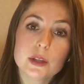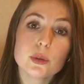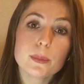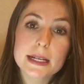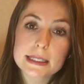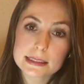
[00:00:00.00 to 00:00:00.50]

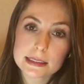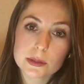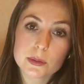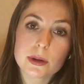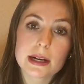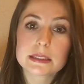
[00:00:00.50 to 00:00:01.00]
No
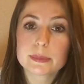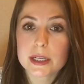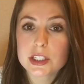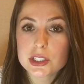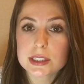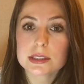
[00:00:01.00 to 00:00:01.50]
Brasil, as
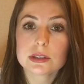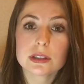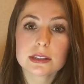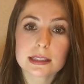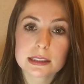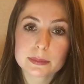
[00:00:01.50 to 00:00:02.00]
práticas
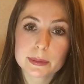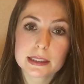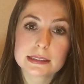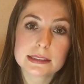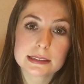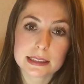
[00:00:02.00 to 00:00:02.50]
adotadas
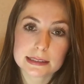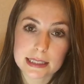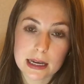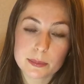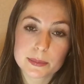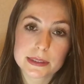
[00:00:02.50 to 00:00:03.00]
pelas
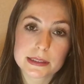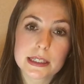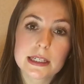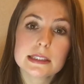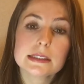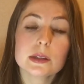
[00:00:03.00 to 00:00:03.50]
startups
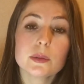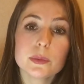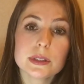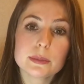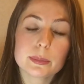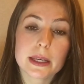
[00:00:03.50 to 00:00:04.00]
são um
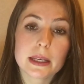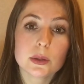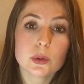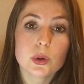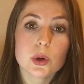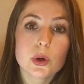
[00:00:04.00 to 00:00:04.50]

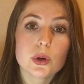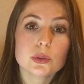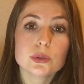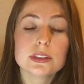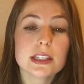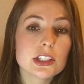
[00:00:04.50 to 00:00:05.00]
espelho
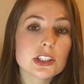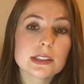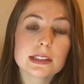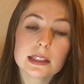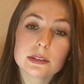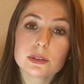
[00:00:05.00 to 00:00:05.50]
dos grandes
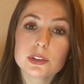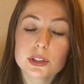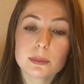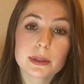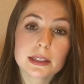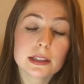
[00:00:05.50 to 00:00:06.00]
centros de
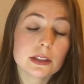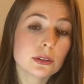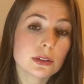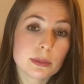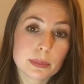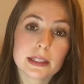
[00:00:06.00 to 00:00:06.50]

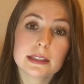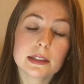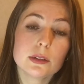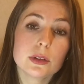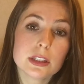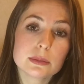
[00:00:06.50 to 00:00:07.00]

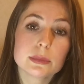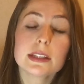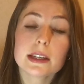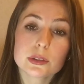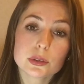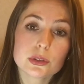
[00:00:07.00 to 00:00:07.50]
empreendedorismo e
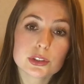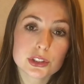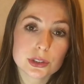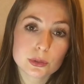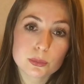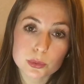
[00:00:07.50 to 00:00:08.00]

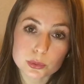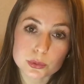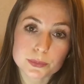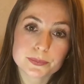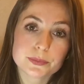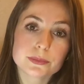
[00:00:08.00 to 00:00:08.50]
tecnologia do mundo,